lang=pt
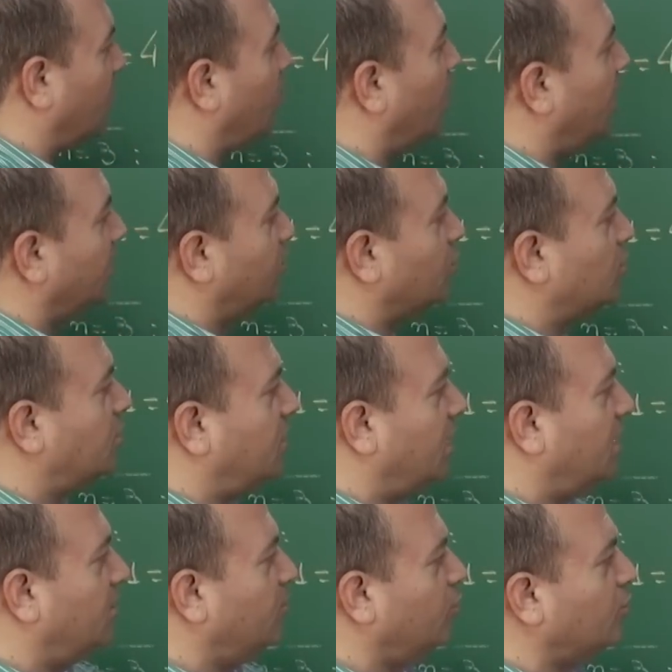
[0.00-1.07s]
a quantos
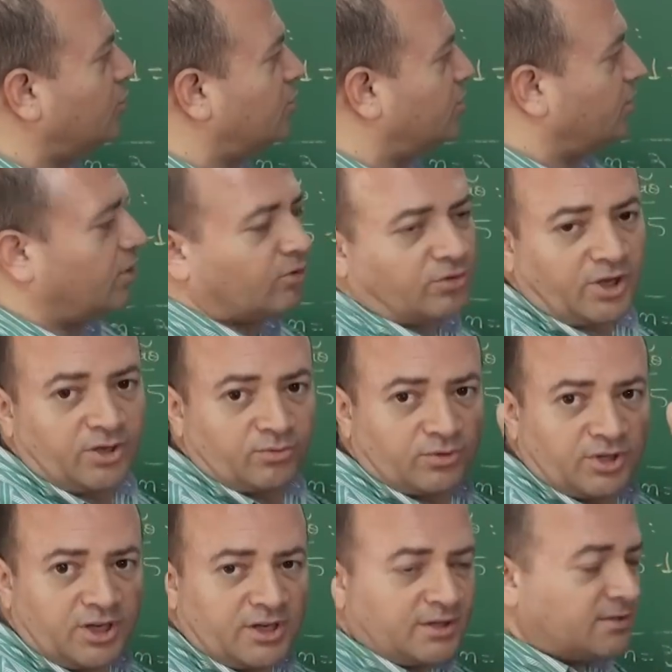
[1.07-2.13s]
termos? Eu tenho
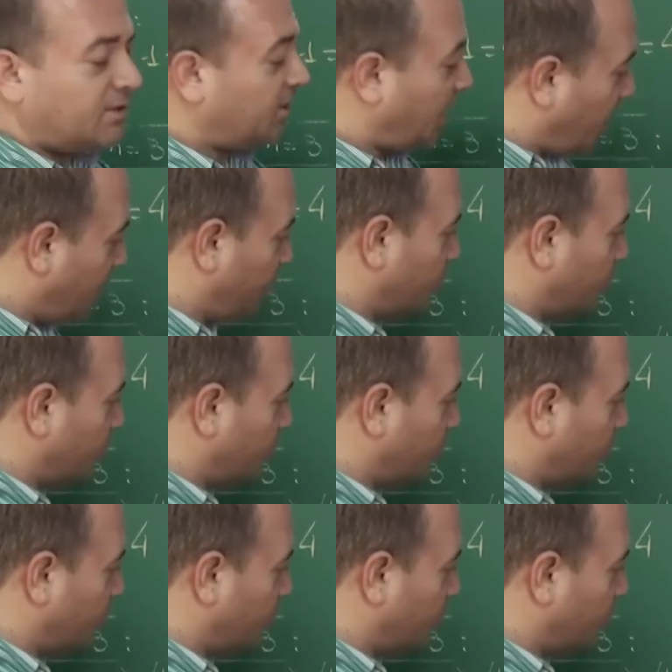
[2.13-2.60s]
3, é a